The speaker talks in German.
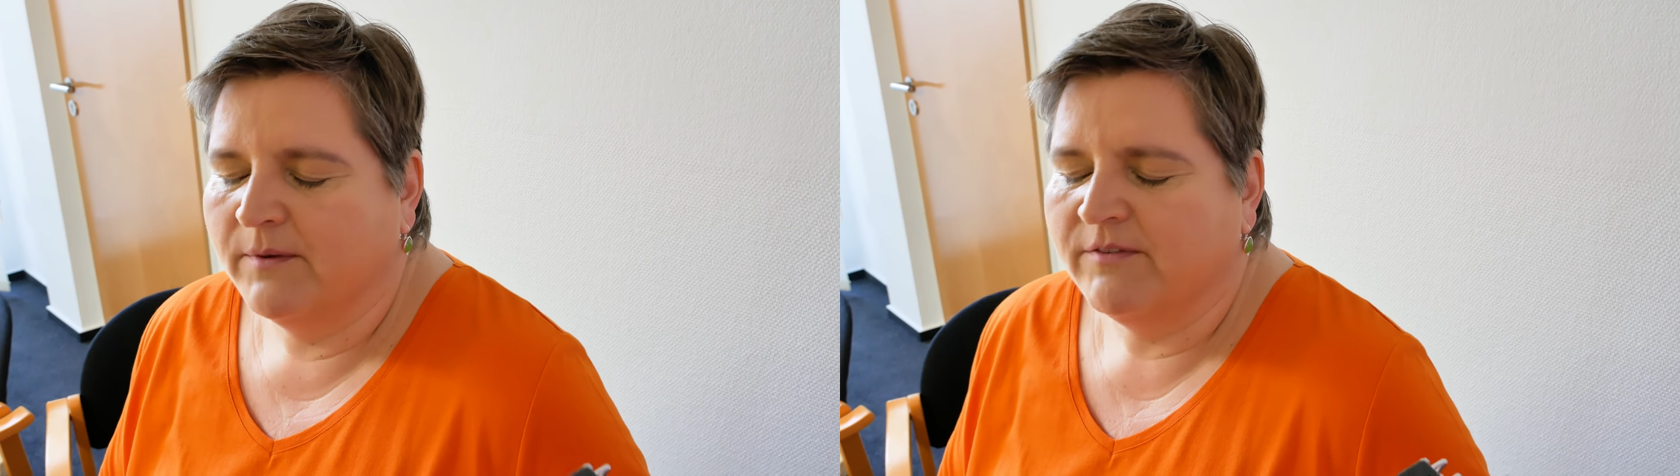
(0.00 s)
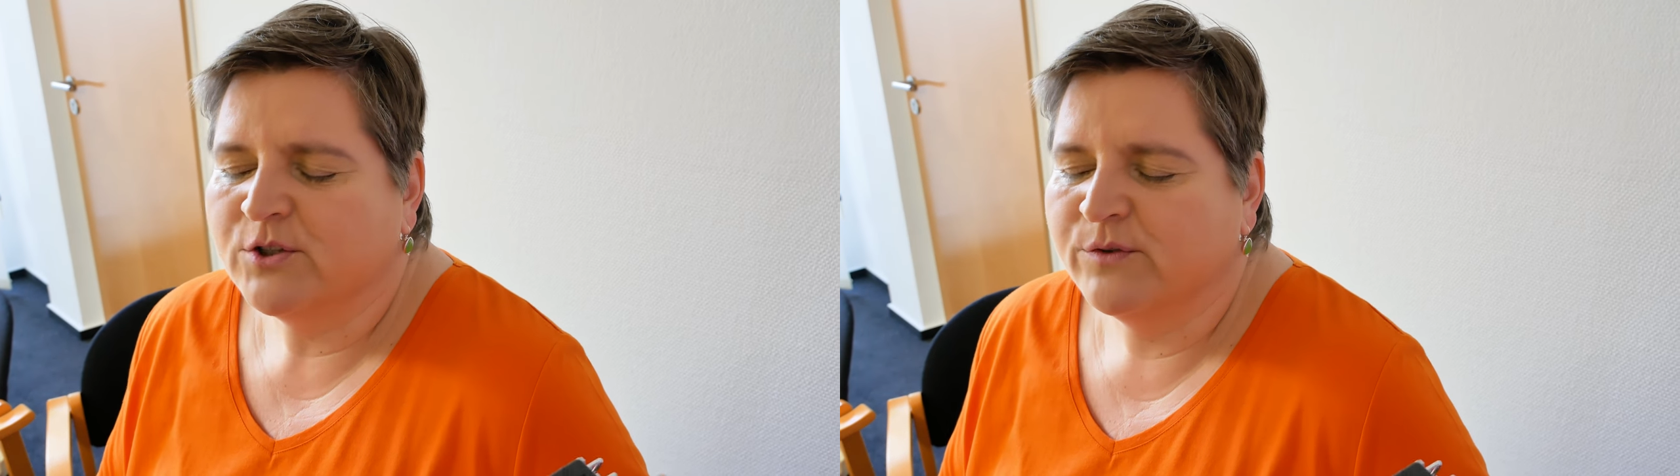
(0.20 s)

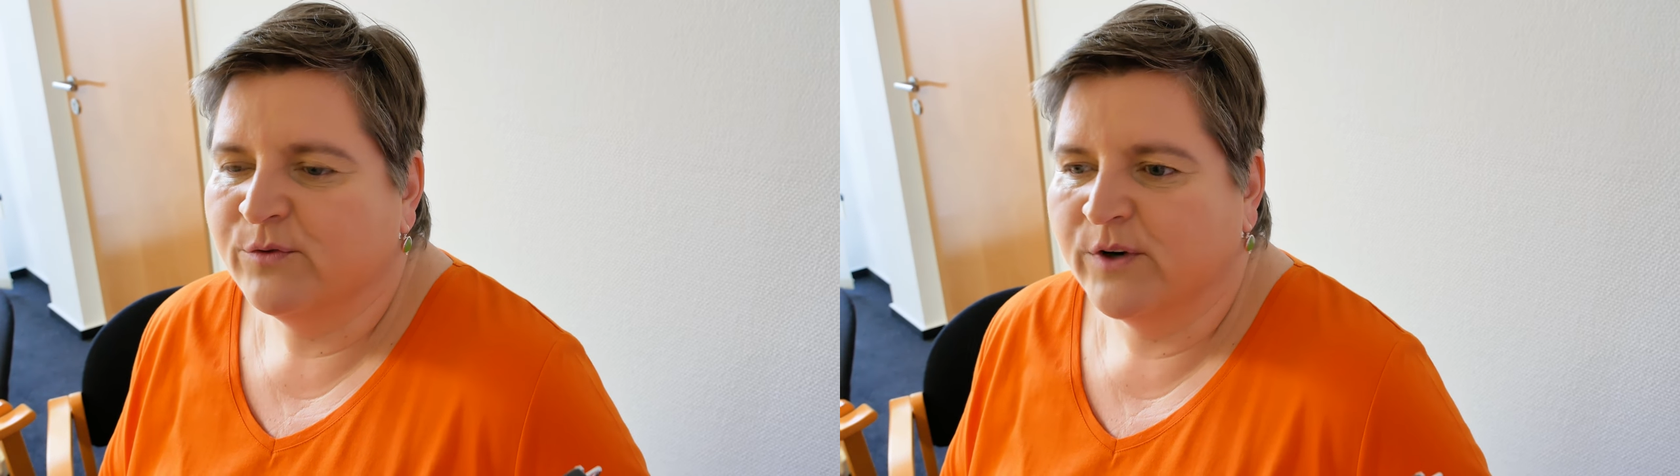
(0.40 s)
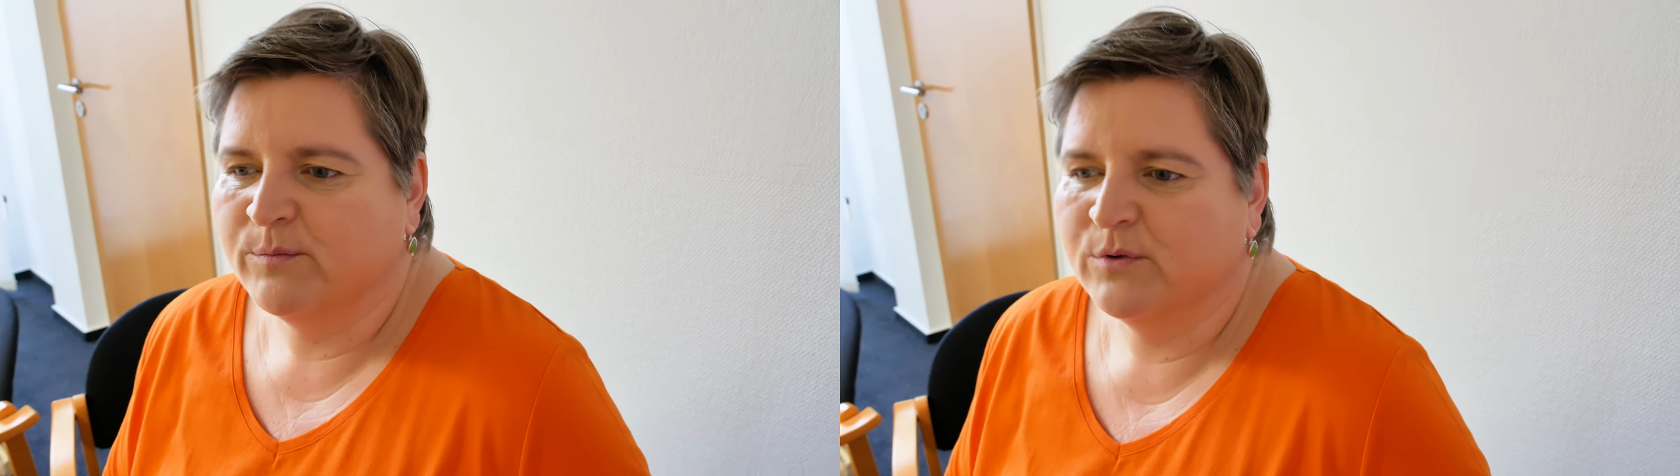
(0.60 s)
war schon
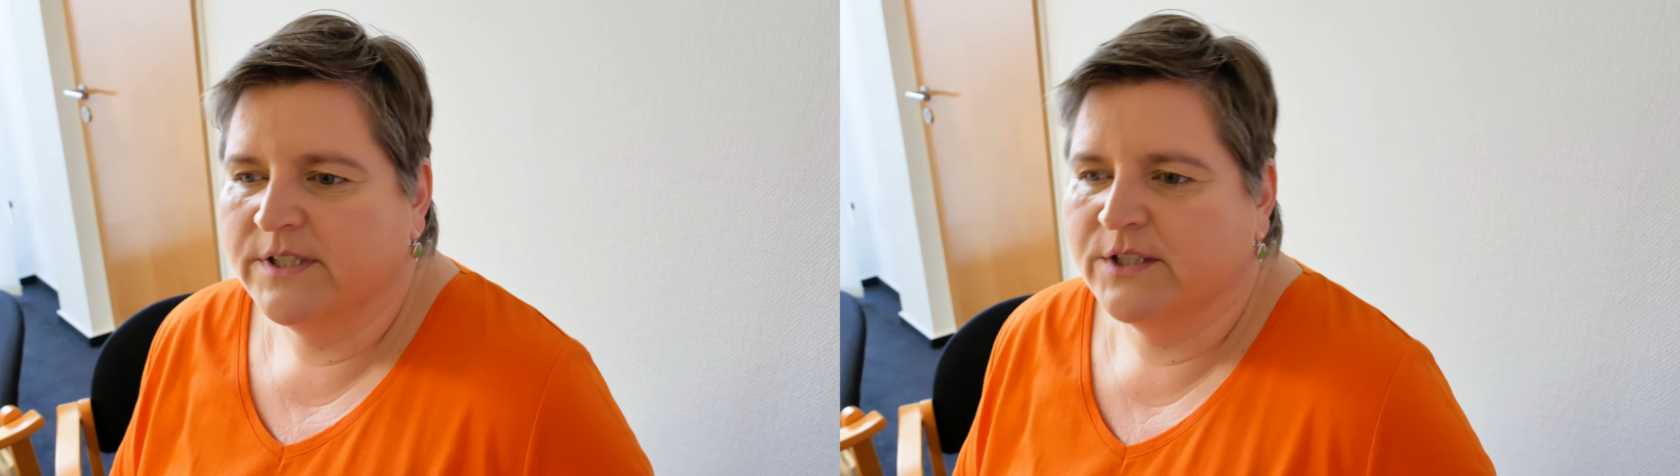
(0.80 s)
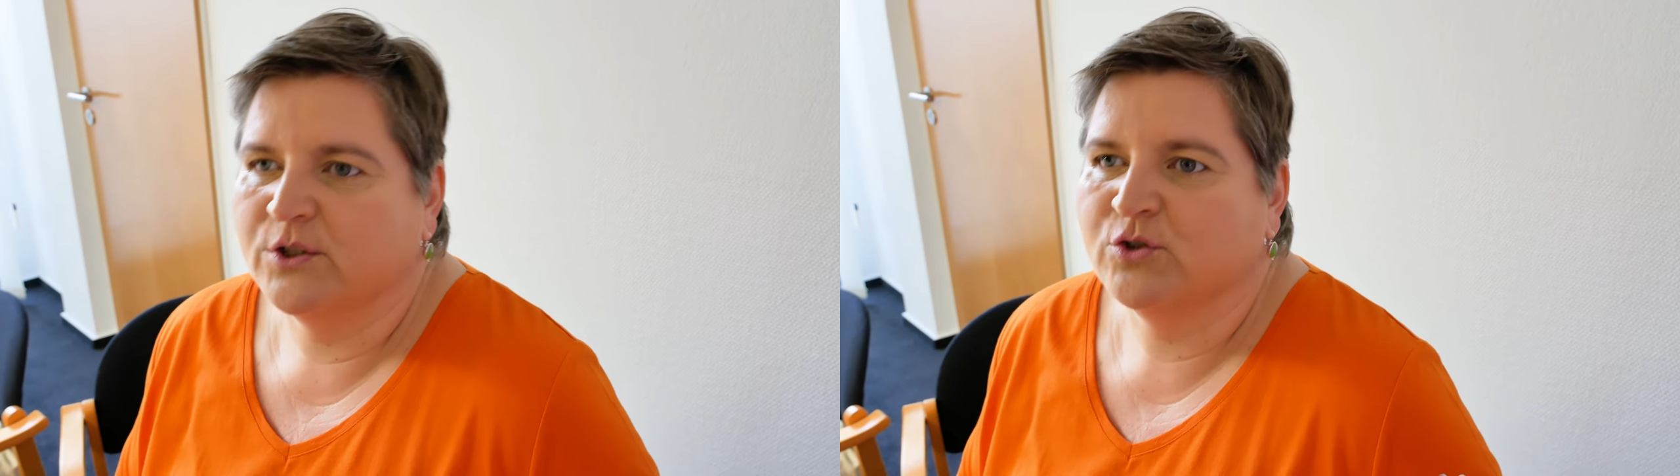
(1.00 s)
vorher
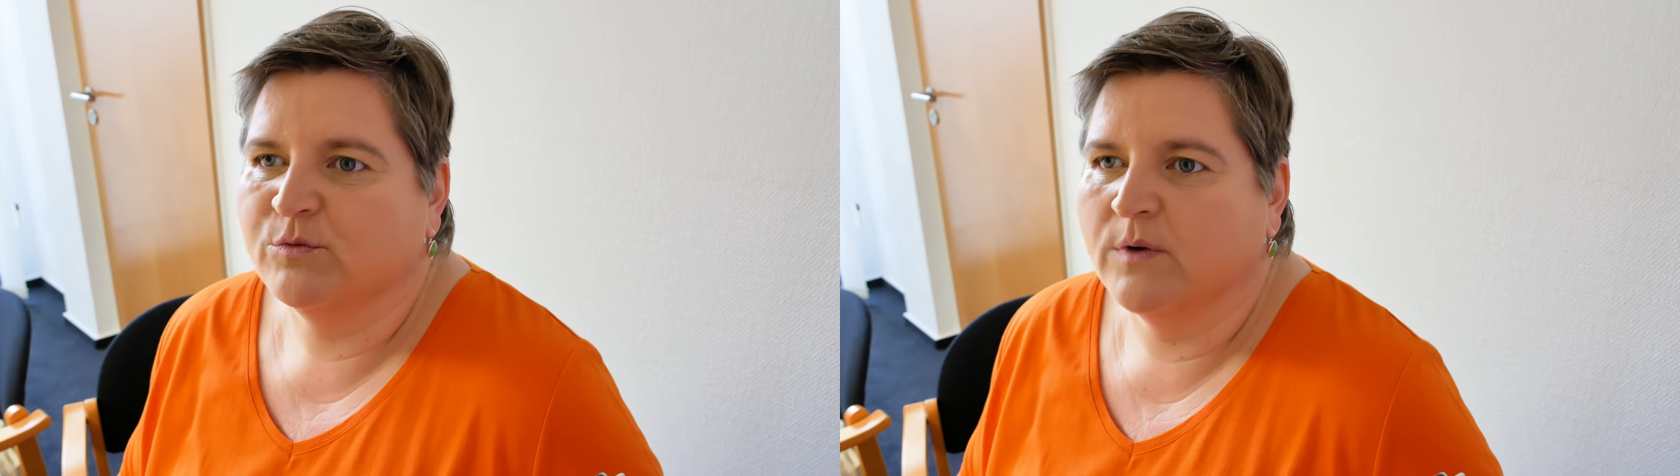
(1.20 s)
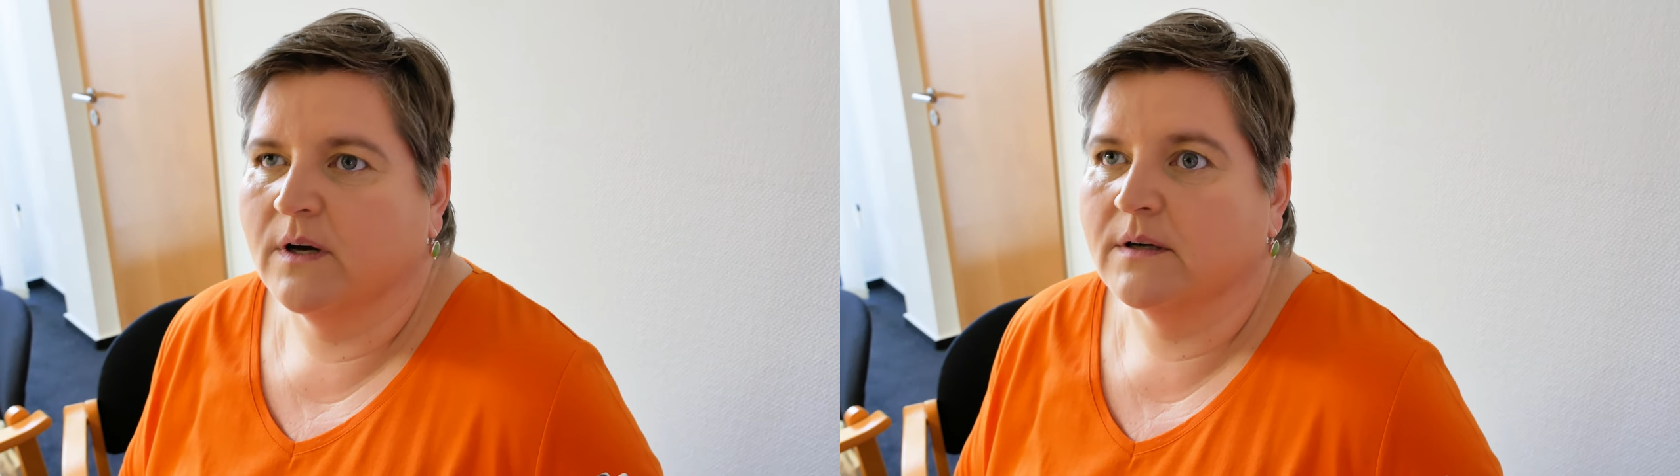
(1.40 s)
politisch
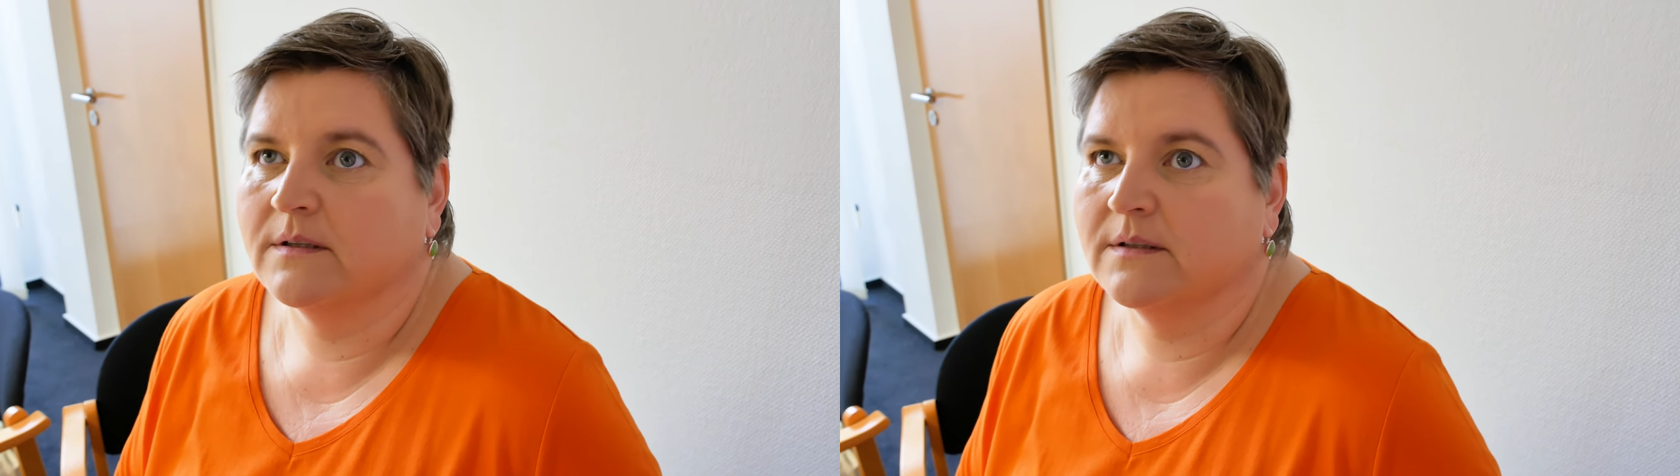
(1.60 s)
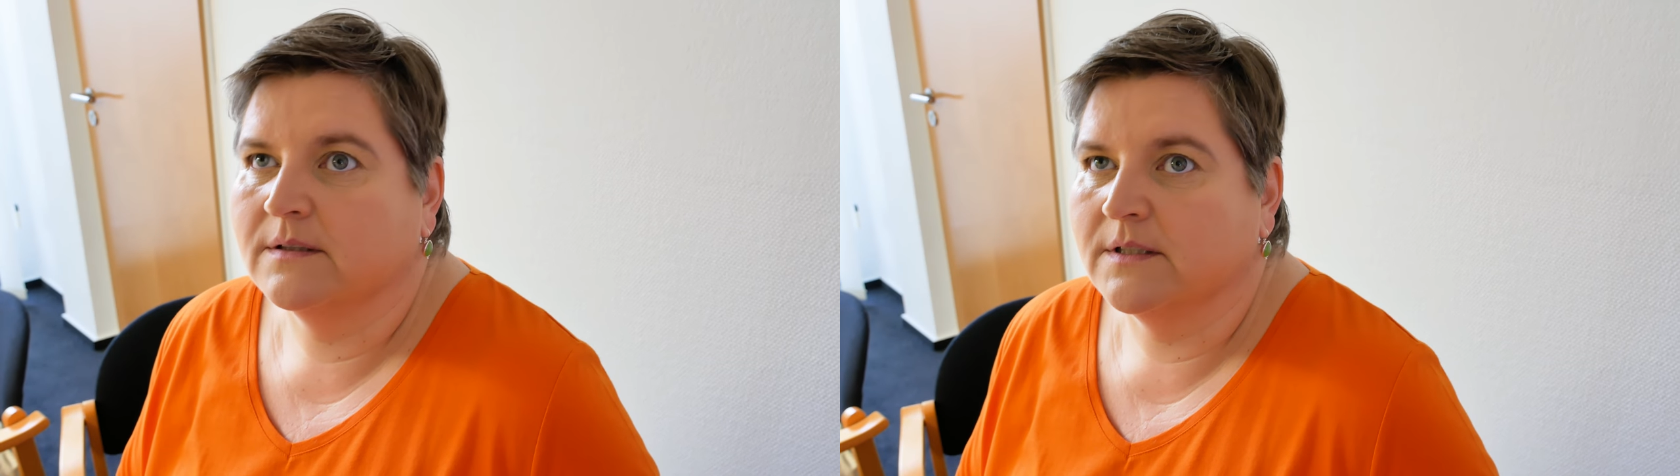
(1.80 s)
über